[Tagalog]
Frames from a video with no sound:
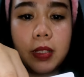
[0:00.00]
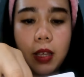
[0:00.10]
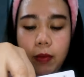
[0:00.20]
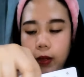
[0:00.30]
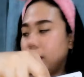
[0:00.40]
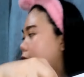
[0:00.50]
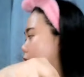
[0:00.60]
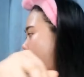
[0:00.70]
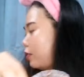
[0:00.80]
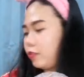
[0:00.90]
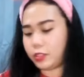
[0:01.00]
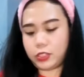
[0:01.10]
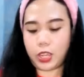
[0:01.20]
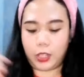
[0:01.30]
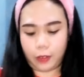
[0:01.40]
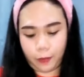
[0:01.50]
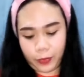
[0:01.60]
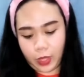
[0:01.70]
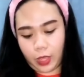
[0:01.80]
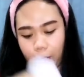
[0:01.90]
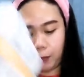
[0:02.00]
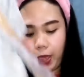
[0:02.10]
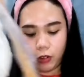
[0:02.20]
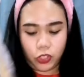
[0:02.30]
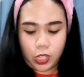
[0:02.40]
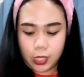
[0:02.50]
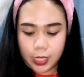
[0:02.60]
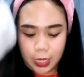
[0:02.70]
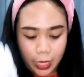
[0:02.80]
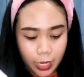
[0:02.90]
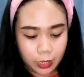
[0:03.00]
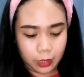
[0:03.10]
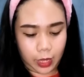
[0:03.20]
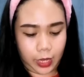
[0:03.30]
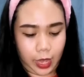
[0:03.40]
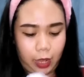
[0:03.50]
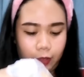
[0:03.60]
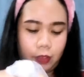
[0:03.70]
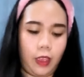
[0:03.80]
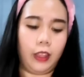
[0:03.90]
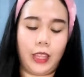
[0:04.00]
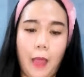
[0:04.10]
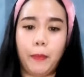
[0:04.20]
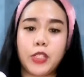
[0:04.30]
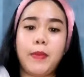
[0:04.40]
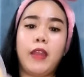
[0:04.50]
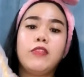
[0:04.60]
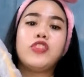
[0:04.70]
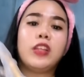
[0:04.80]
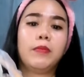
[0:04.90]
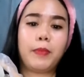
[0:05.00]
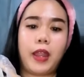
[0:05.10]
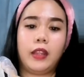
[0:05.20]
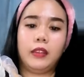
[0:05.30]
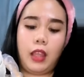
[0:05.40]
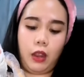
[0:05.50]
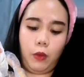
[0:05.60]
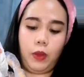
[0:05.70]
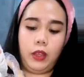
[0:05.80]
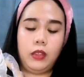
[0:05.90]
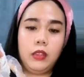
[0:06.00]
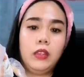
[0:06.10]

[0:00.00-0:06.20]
Saan? Saan? Saan? Meron siyang sling. Ayan. Tapos meron siyang parang dalawang.